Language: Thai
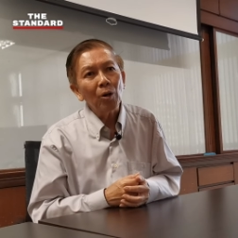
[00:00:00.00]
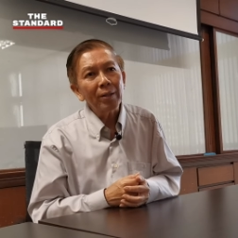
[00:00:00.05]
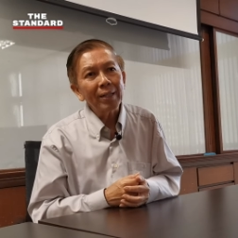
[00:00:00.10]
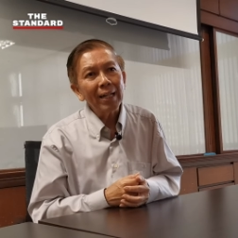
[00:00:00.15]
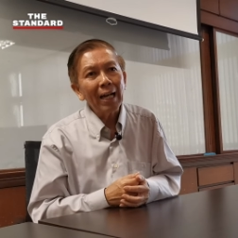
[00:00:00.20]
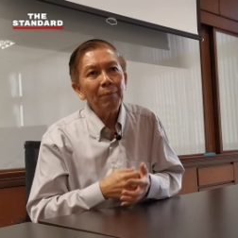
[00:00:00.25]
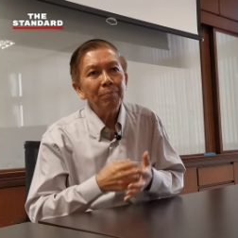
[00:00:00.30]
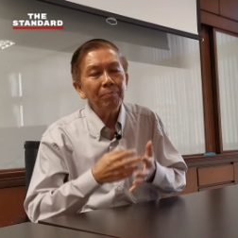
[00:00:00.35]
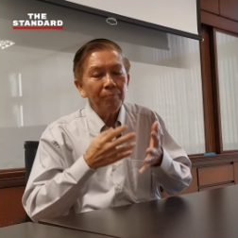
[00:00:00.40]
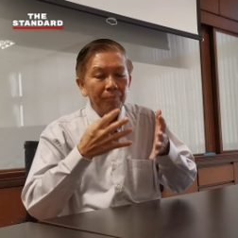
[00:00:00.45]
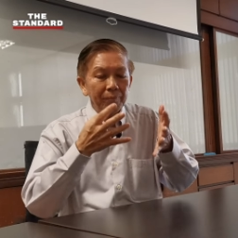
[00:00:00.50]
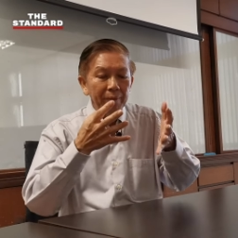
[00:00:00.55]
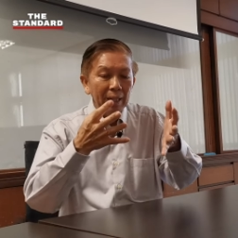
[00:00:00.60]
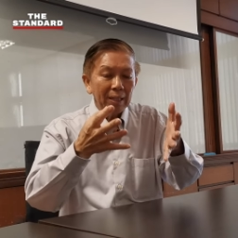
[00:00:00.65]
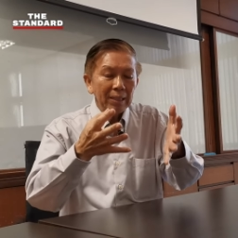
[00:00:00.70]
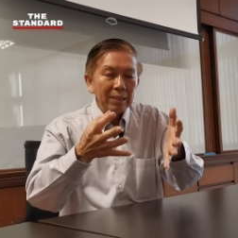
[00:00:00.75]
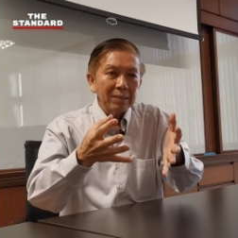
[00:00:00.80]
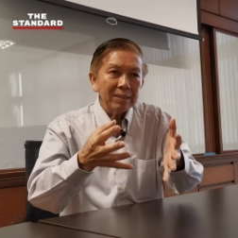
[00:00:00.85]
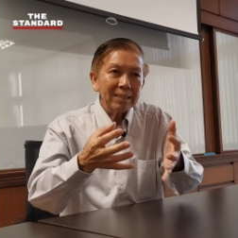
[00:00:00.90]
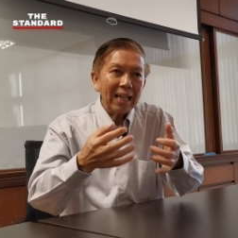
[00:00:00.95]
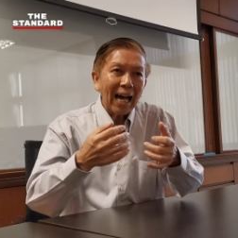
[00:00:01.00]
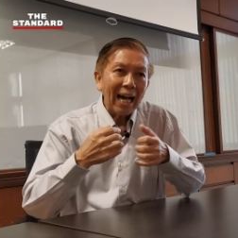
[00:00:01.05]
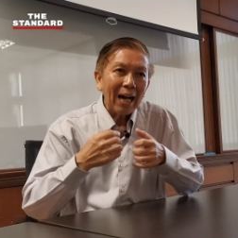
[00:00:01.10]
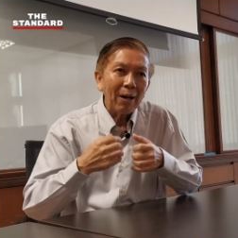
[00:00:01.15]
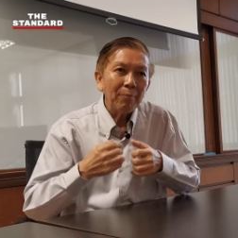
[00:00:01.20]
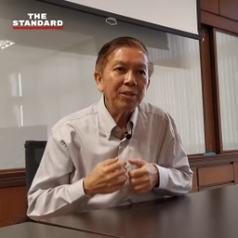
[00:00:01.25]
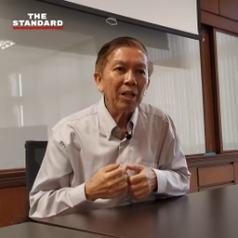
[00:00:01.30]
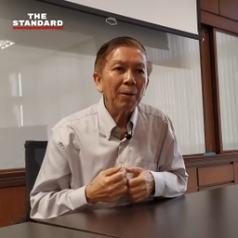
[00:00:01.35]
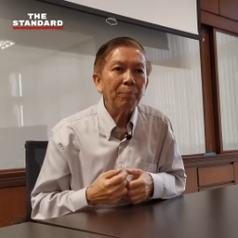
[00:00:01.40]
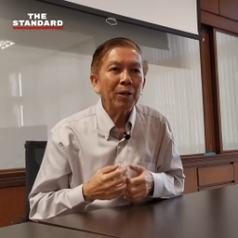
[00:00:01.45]
ปกองทัพ
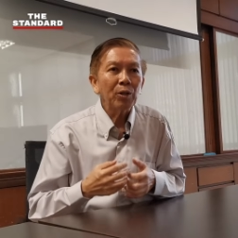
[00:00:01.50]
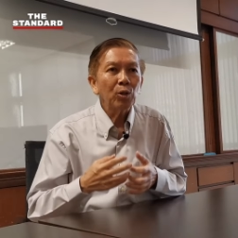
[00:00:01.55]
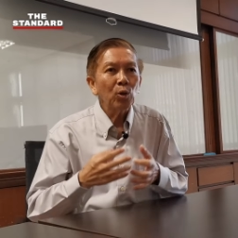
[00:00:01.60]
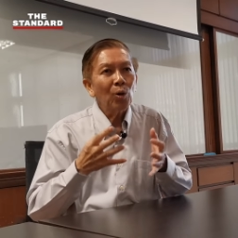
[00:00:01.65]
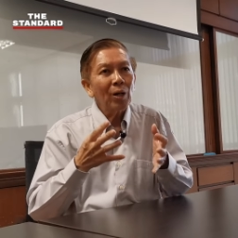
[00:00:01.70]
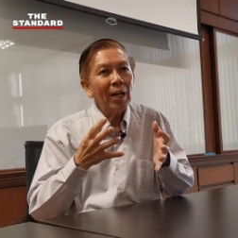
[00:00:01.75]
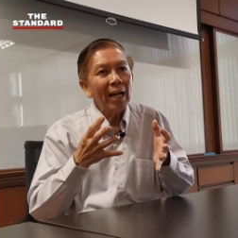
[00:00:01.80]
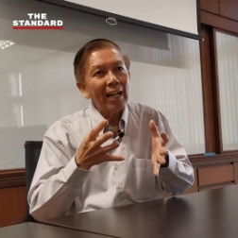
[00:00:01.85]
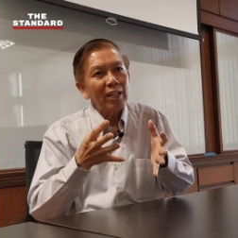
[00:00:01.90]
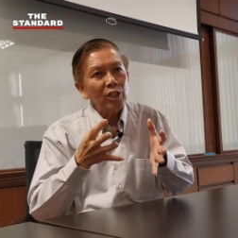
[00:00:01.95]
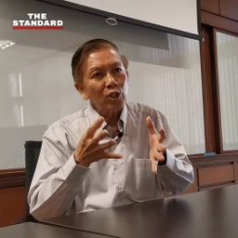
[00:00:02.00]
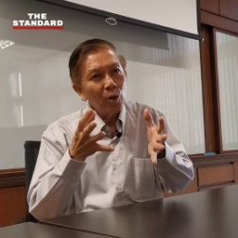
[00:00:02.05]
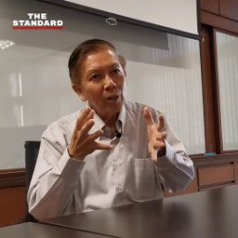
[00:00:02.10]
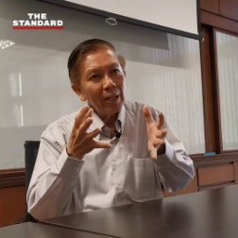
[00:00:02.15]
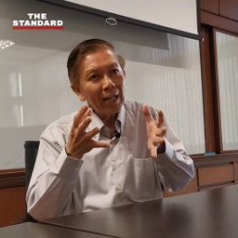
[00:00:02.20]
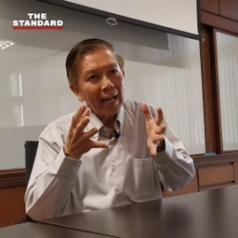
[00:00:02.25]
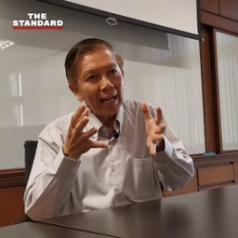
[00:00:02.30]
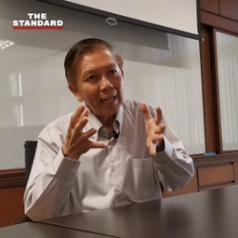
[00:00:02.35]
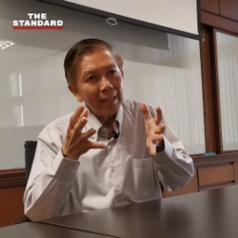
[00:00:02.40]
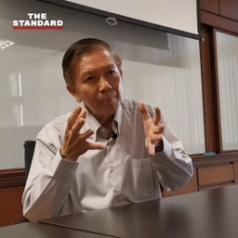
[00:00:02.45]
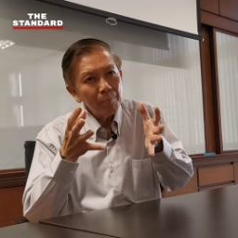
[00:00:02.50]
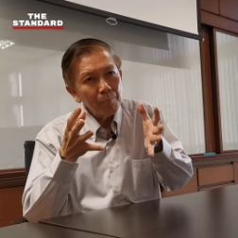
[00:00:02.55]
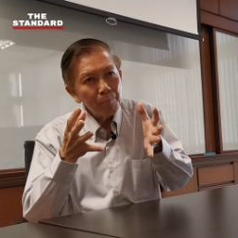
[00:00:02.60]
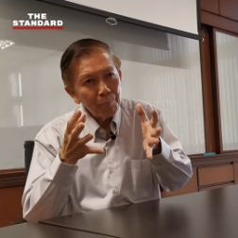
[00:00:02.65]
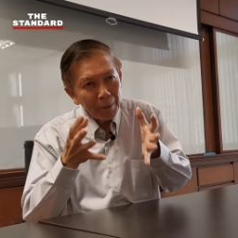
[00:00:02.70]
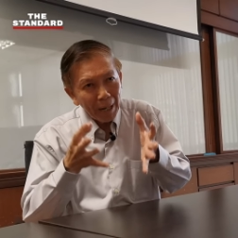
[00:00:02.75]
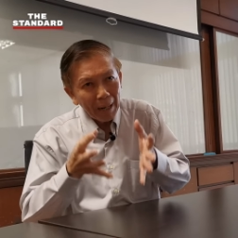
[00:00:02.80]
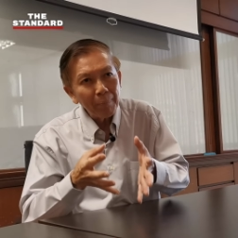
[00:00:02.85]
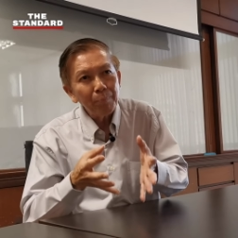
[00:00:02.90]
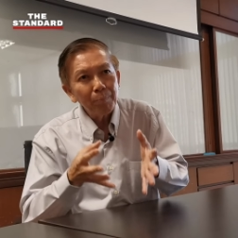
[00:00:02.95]
สามจะเป็นโอกาสของการ
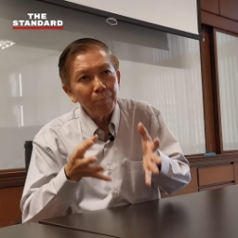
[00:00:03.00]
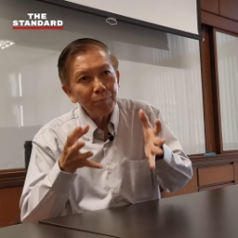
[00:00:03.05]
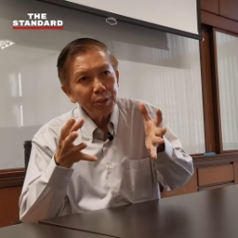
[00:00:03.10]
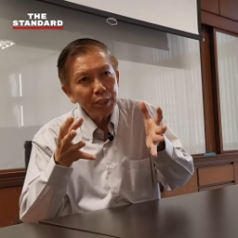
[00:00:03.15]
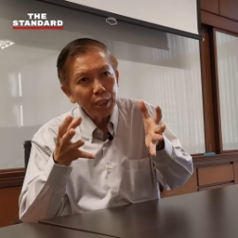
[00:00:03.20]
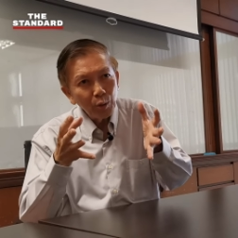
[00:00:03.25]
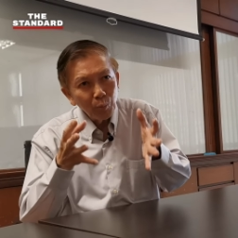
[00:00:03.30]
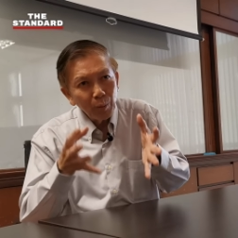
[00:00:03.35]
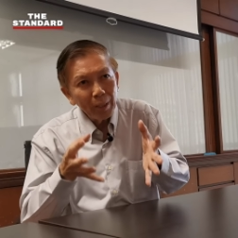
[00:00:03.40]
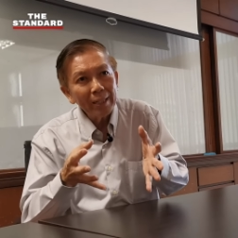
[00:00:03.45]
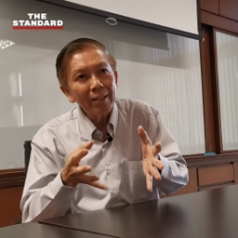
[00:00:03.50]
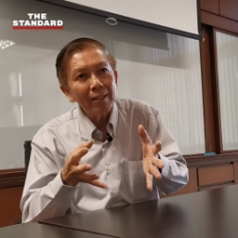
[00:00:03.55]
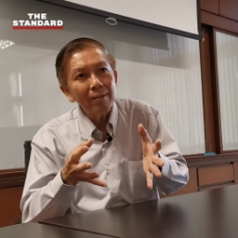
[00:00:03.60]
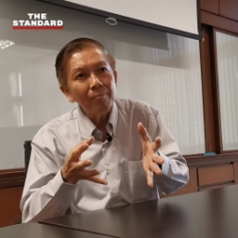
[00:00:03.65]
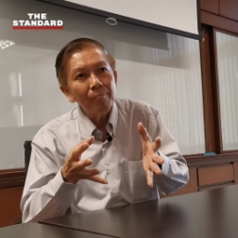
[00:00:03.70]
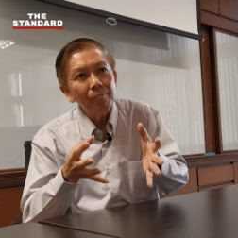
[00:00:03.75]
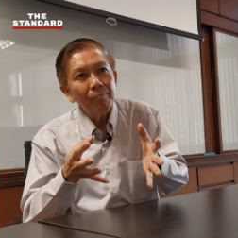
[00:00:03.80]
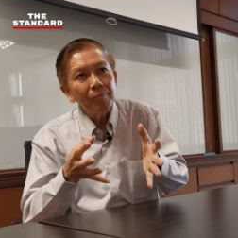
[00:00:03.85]
ปรับชีวิต